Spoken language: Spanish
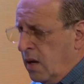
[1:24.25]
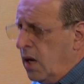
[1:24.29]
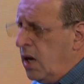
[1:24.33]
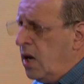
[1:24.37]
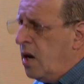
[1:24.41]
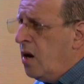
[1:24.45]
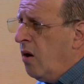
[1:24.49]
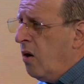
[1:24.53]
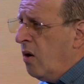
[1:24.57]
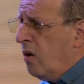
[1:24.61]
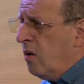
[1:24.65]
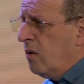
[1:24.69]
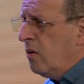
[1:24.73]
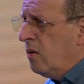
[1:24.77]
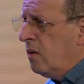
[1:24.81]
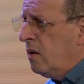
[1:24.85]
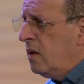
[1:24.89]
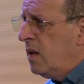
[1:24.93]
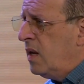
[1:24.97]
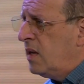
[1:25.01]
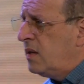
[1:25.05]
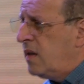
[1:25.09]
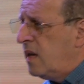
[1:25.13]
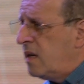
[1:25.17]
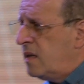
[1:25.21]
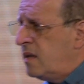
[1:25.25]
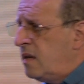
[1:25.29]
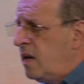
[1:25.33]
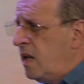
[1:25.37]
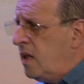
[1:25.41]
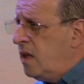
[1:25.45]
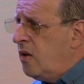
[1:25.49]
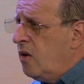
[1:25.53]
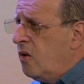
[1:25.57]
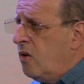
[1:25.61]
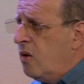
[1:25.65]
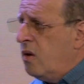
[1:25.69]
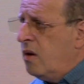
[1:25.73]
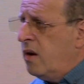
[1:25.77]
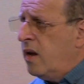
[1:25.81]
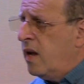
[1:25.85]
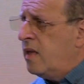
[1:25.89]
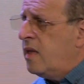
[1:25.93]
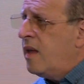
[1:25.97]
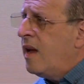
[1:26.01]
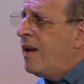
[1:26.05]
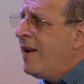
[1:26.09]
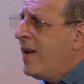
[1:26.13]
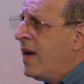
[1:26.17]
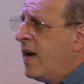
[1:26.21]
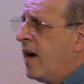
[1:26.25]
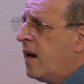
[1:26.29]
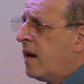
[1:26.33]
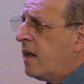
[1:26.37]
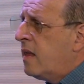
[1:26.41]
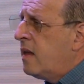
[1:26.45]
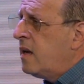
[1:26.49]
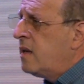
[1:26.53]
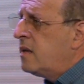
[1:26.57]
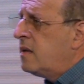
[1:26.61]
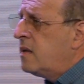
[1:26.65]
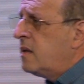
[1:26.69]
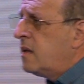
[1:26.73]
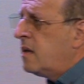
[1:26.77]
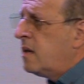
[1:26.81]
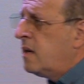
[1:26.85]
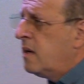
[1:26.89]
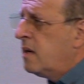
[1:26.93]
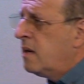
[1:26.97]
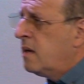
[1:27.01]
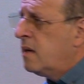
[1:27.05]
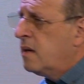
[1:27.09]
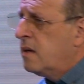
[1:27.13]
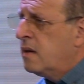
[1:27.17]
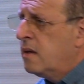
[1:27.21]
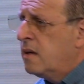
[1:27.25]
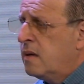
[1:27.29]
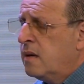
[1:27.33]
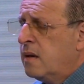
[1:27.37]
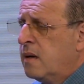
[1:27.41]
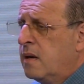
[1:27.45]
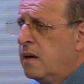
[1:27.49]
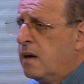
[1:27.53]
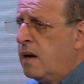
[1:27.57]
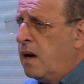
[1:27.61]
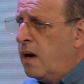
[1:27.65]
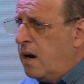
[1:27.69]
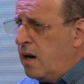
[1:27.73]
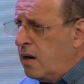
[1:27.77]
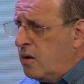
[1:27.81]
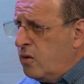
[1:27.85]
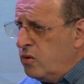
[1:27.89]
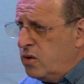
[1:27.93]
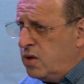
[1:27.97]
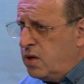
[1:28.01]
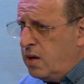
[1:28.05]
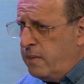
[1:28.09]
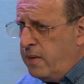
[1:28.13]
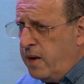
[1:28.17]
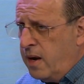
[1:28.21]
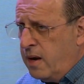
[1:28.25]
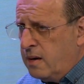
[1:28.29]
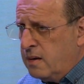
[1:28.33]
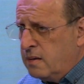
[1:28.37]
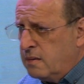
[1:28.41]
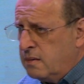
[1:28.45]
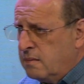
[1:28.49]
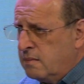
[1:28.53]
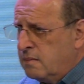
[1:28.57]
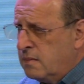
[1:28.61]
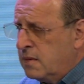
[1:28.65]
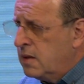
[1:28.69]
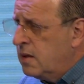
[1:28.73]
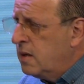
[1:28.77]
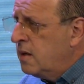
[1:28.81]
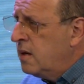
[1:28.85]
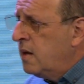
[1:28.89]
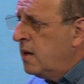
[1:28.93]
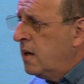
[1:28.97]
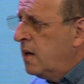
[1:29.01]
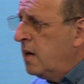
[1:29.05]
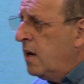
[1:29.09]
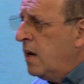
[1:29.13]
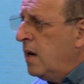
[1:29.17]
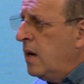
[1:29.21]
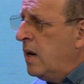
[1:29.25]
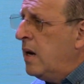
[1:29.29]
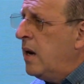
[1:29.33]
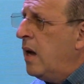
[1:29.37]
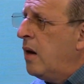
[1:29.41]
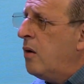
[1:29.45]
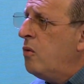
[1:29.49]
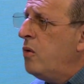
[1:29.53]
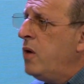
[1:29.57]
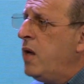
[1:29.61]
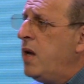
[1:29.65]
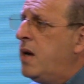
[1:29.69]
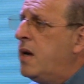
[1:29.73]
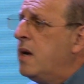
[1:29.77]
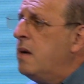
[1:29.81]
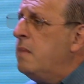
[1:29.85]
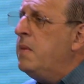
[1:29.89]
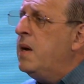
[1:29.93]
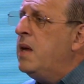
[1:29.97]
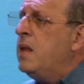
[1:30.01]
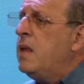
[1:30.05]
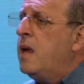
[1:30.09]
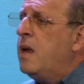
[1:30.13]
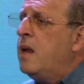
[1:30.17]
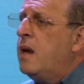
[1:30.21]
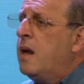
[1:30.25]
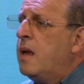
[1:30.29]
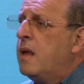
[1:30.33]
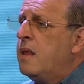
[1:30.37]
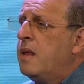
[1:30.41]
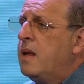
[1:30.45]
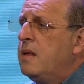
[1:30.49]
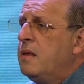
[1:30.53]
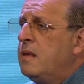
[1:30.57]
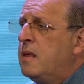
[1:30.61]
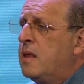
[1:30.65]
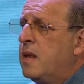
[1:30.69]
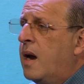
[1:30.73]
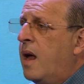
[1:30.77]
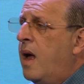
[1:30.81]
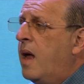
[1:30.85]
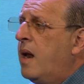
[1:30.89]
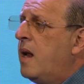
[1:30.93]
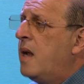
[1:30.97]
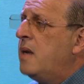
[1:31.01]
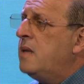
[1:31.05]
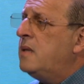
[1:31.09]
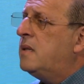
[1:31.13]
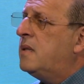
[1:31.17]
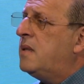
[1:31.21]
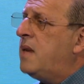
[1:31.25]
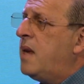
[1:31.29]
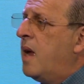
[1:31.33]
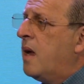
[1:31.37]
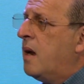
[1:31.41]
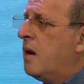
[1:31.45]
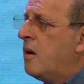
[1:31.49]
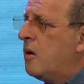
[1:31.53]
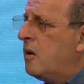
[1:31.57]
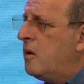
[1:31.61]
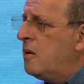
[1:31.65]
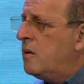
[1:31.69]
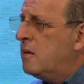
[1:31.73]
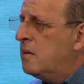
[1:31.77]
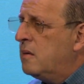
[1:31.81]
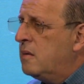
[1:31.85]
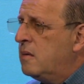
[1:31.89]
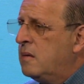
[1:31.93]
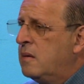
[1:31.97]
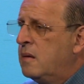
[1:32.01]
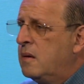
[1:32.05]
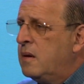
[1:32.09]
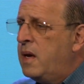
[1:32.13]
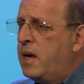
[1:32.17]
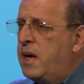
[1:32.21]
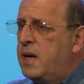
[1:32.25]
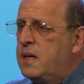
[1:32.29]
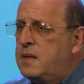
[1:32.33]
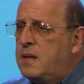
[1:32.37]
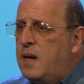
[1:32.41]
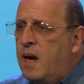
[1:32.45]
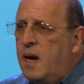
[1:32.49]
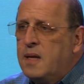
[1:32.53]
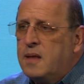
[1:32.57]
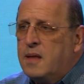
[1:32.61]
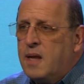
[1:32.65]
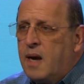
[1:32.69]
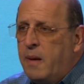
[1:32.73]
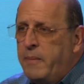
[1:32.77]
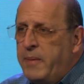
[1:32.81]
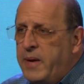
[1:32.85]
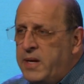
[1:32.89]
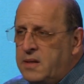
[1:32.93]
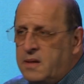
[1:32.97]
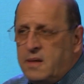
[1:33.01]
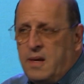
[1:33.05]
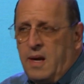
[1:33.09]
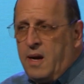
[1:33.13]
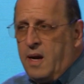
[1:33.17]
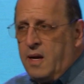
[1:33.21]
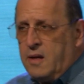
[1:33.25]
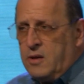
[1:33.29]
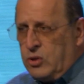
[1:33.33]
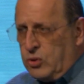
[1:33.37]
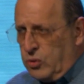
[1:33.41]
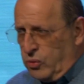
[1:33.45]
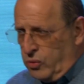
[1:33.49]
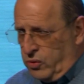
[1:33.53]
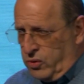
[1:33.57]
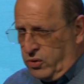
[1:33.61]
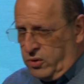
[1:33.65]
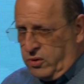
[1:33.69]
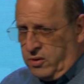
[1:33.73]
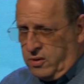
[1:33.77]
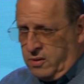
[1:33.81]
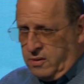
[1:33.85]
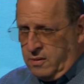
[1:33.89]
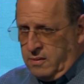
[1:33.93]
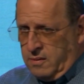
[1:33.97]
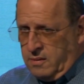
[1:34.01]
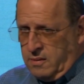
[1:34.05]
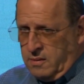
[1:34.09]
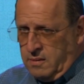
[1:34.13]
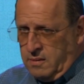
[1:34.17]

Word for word: Hijo, necesito que te encarnes. Ahora escucha bien. La única manera de entrar al cielo es a través de Jesús.